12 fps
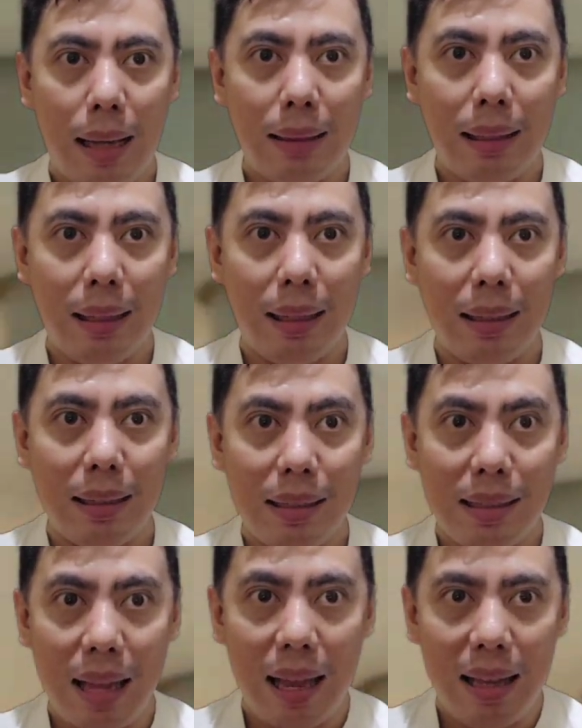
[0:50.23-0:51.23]

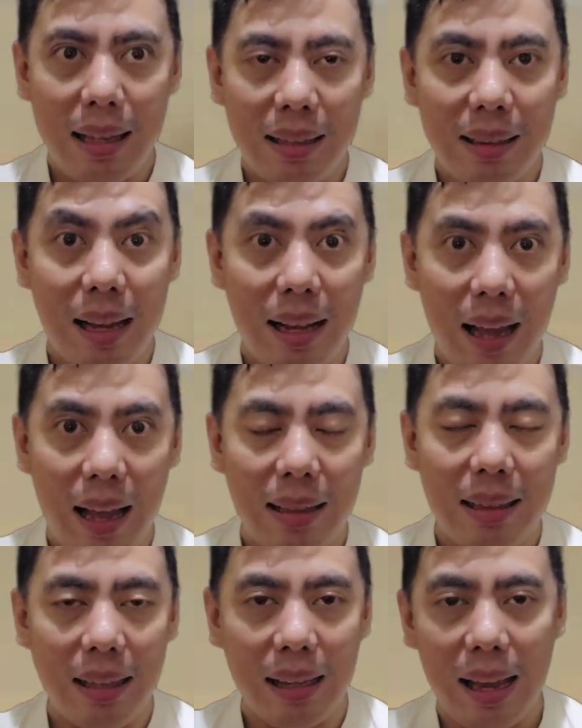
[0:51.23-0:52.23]
nakatingin sa
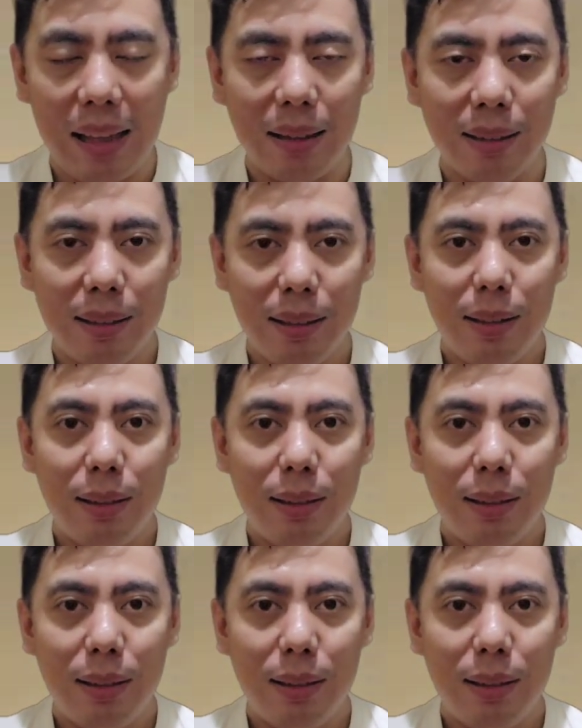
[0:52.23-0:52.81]
daga na yan.